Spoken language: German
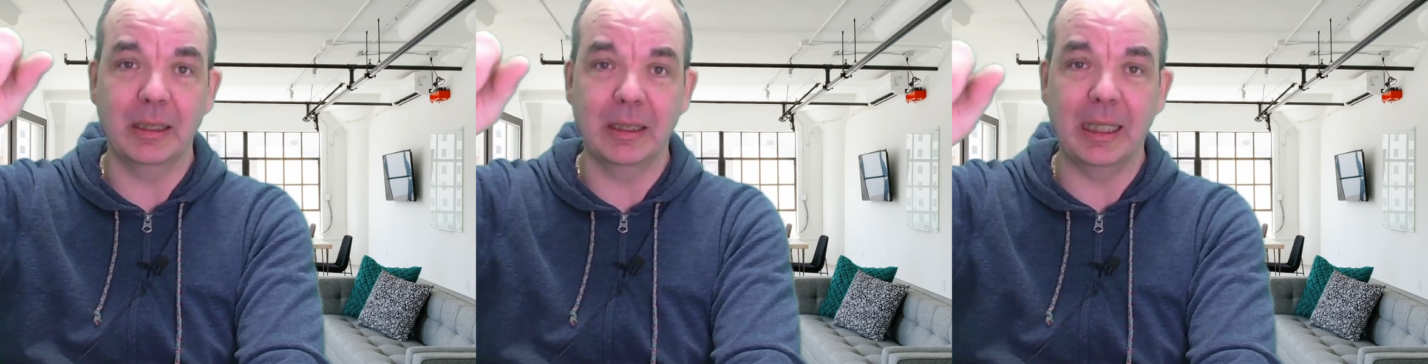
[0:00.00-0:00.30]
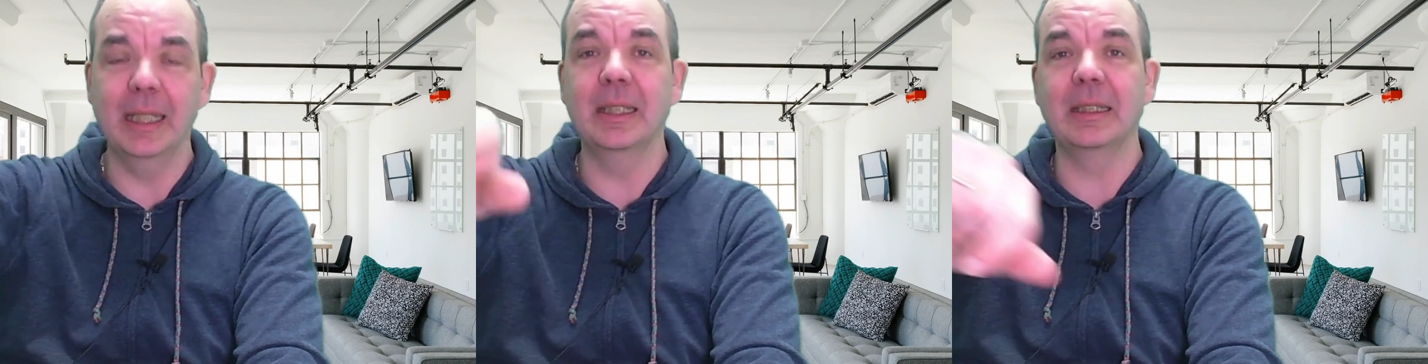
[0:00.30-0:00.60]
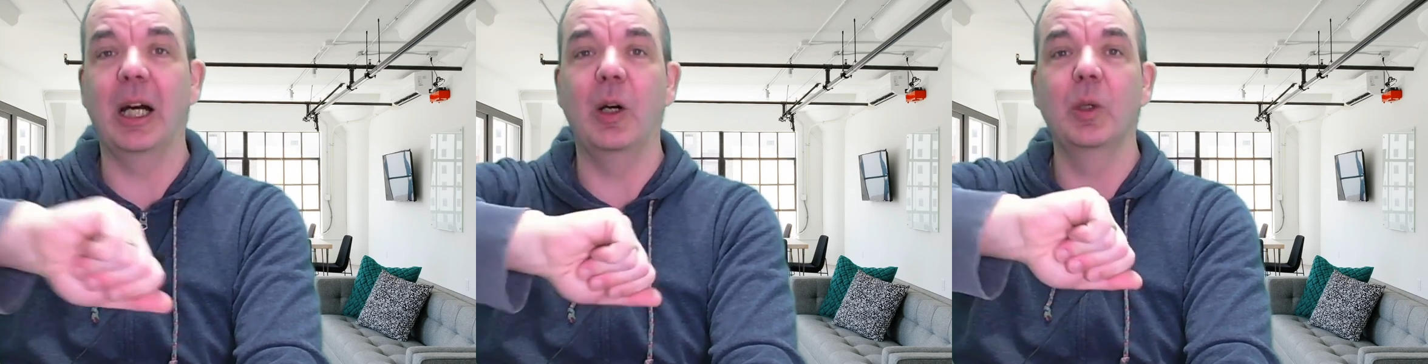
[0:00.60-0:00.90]

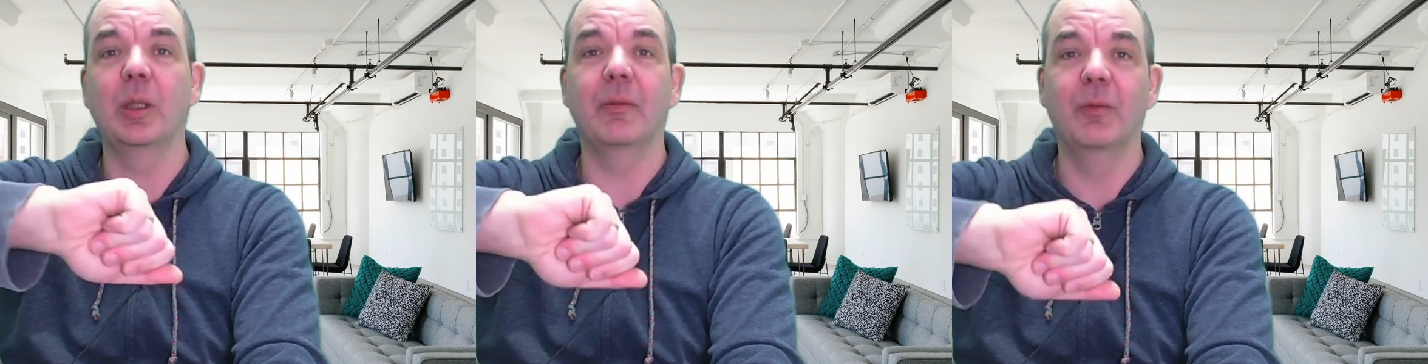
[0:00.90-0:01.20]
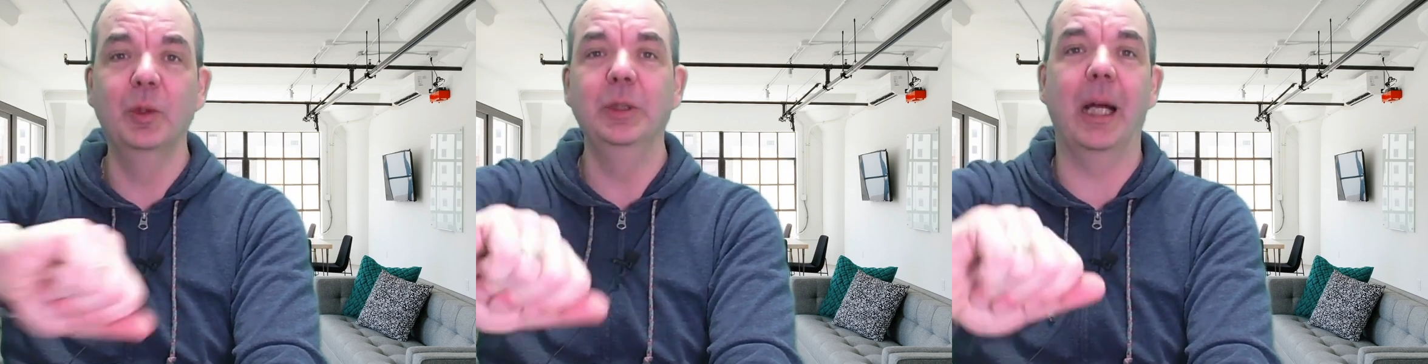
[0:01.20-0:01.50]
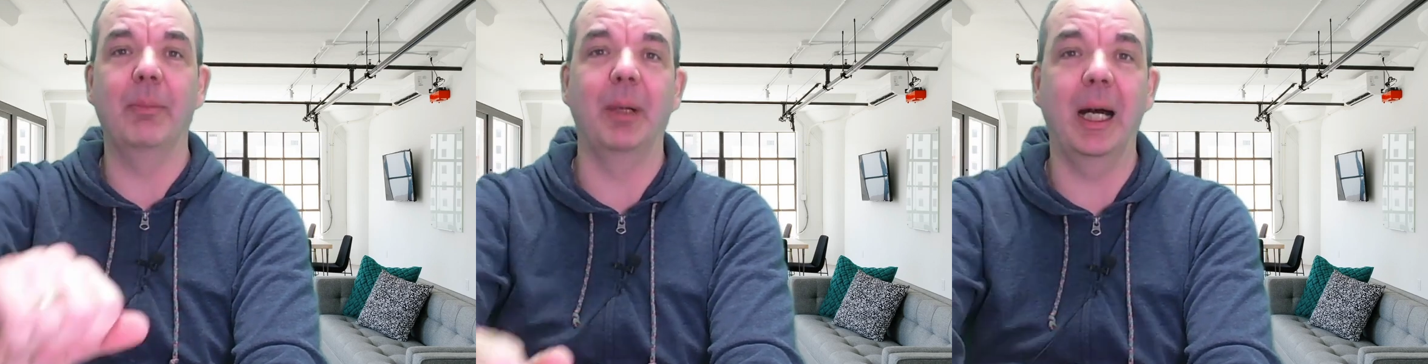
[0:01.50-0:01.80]
klingelt auch
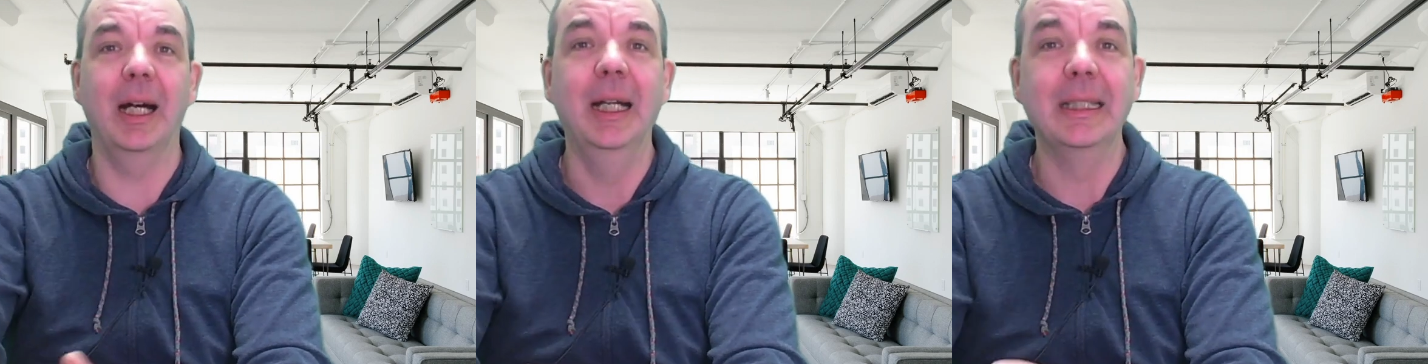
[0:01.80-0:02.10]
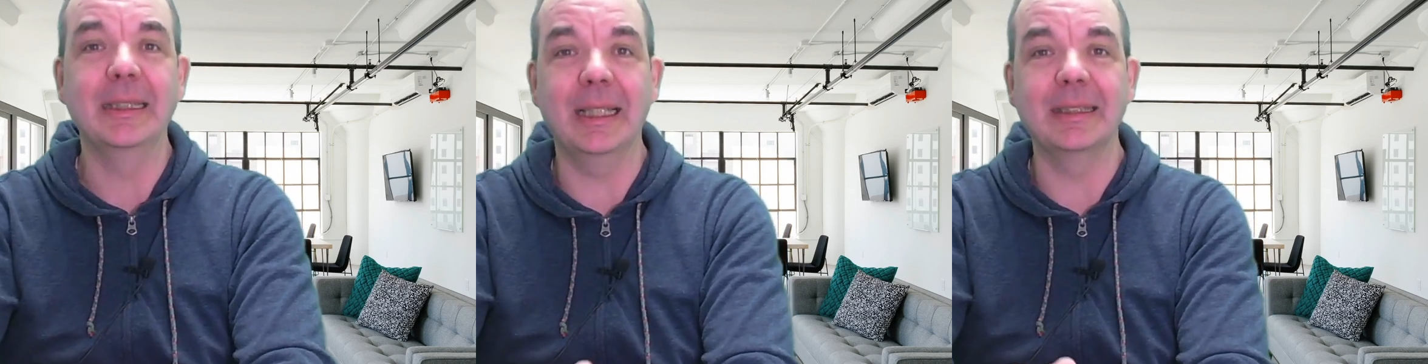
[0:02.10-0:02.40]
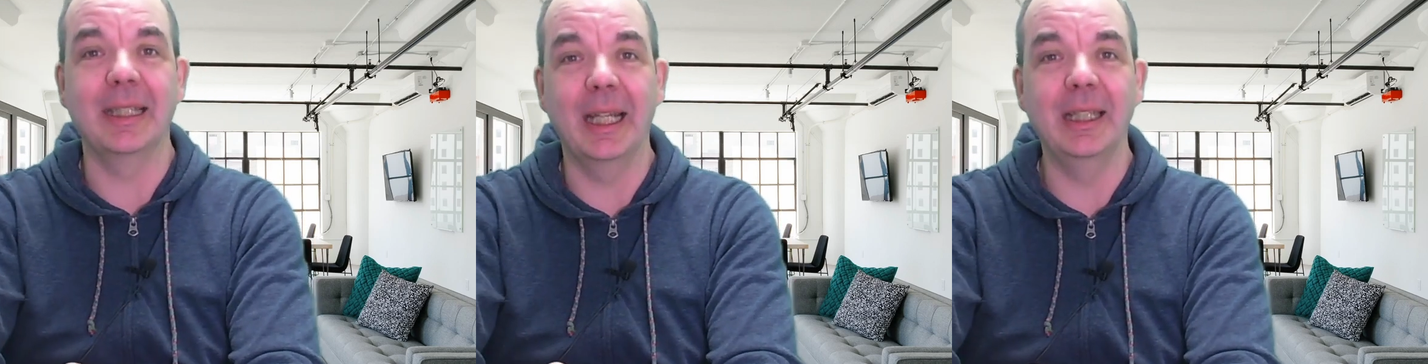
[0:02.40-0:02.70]
wunderbar
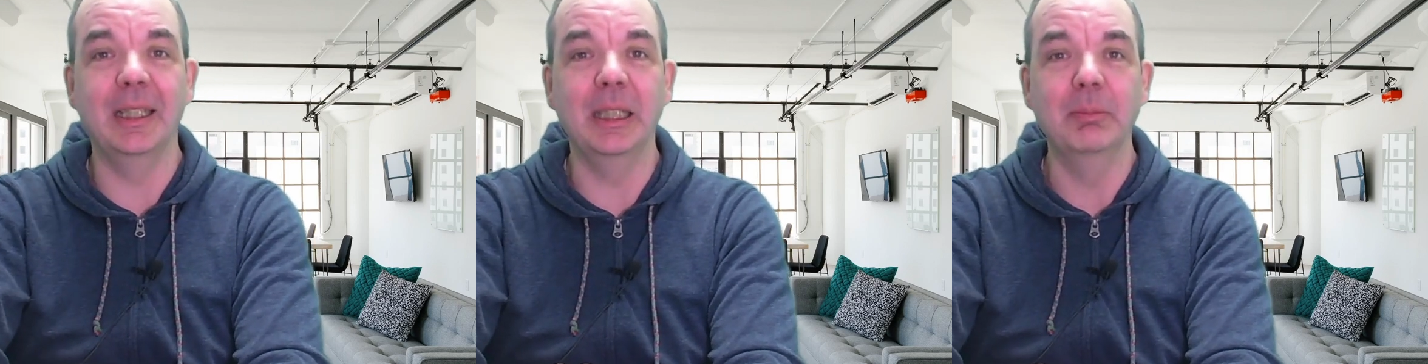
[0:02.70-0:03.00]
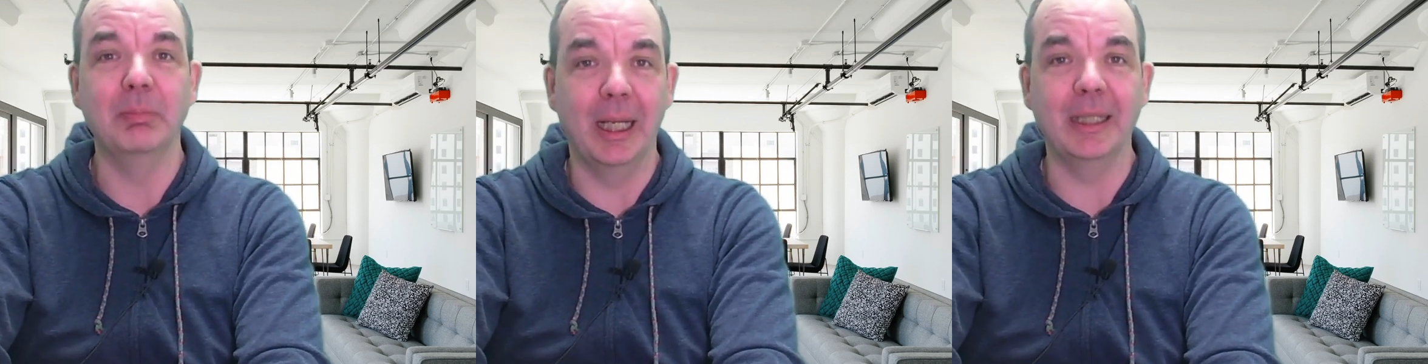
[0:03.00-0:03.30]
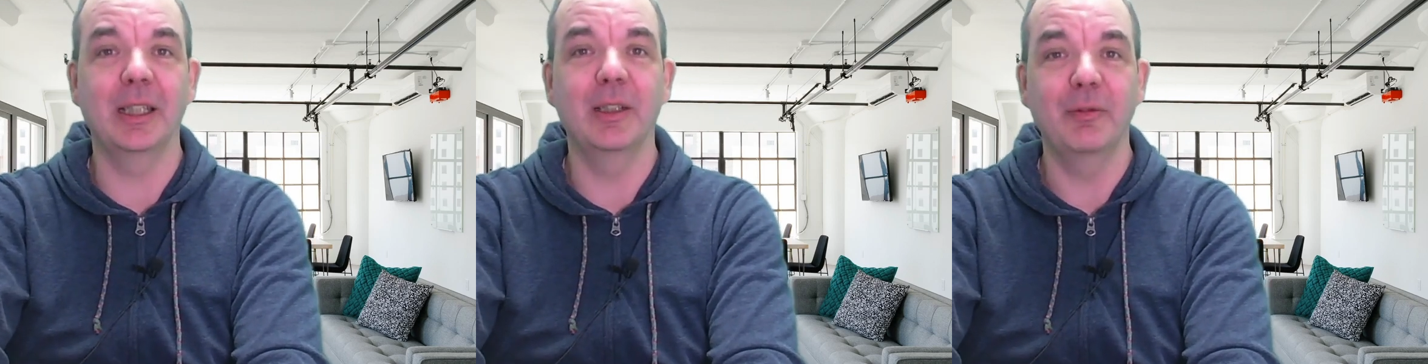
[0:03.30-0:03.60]
das Handy
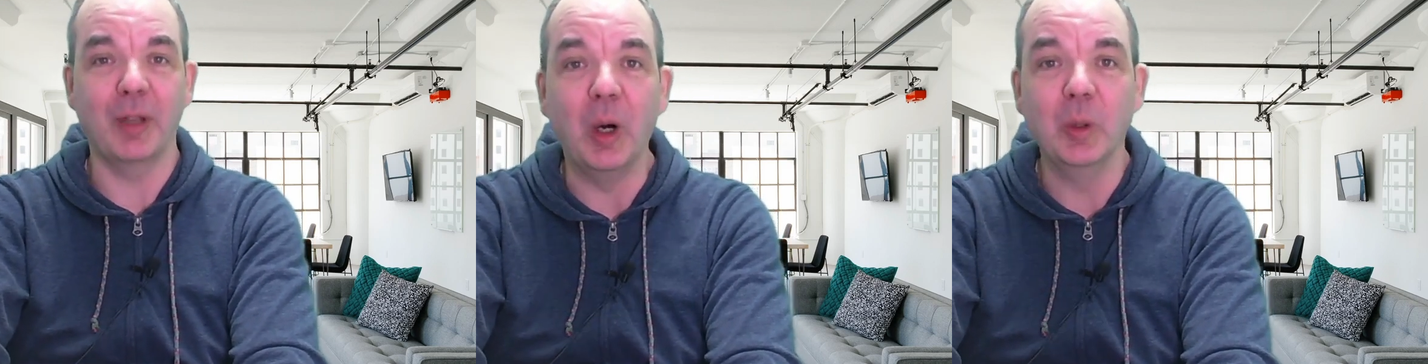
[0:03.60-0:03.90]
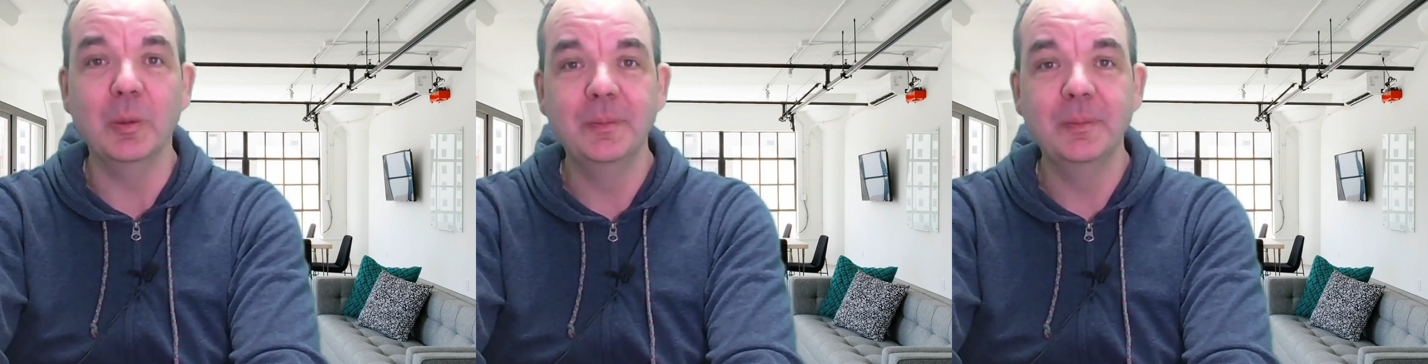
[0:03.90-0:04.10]
meiner Frau.